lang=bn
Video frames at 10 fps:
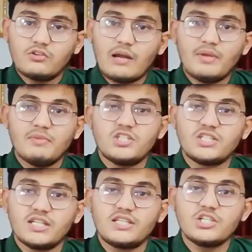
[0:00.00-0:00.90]
তা আমি
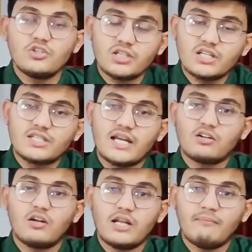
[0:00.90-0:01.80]
মেসেজটা ত্রিশজনকে শেয়ার
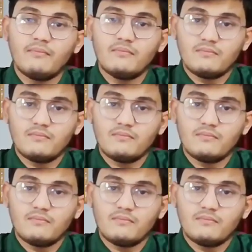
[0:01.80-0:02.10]
করলাম